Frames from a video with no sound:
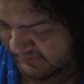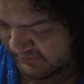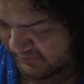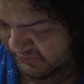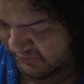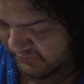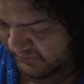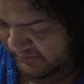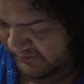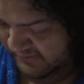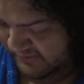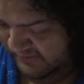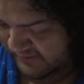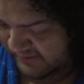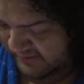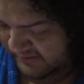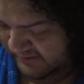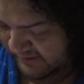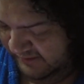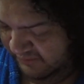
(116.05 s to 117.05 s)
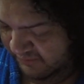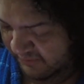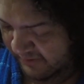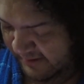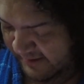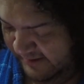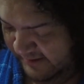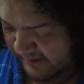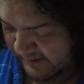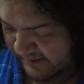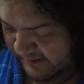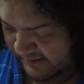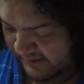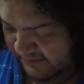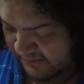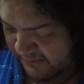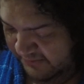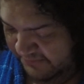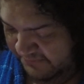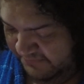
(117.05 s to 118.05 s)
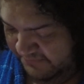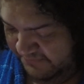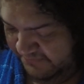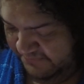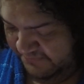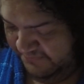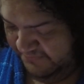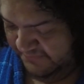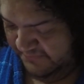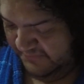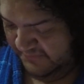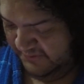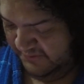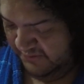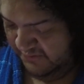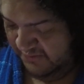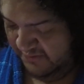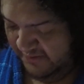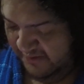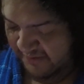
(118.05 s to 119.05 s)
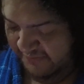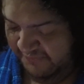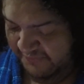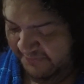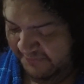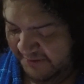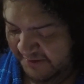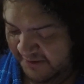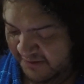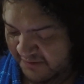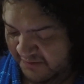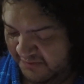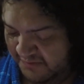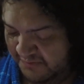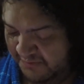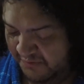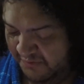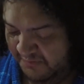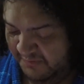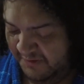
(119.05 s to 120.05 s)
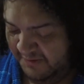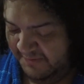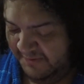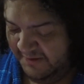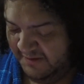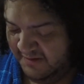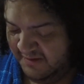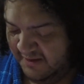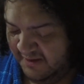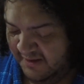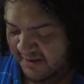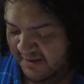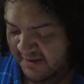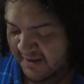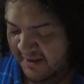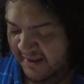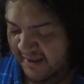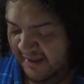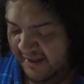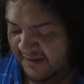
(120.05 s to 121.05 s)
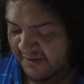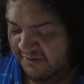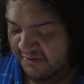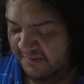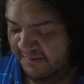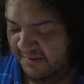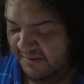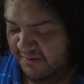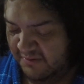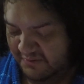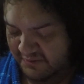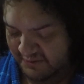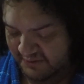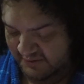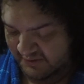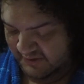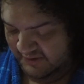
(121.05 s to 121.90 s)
Sureste de Iguala Guerrero. 11 de febrero 2020 a las 9 con